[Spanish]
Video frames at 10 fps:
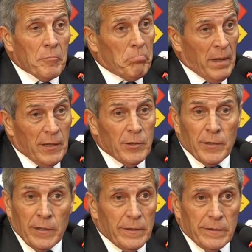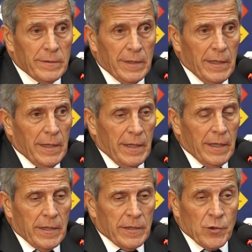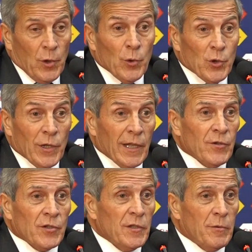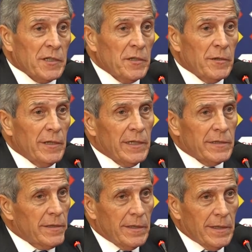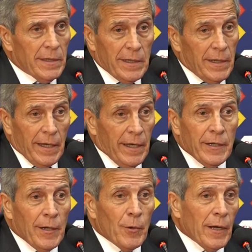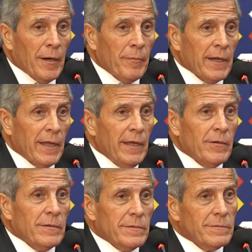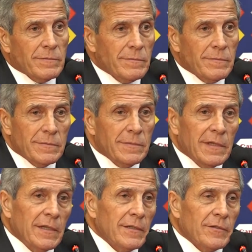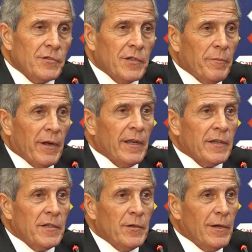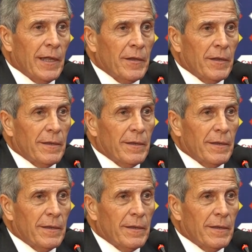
pero solucionando situaciones e ir a buscar el partido. Yo siempre ejercito la,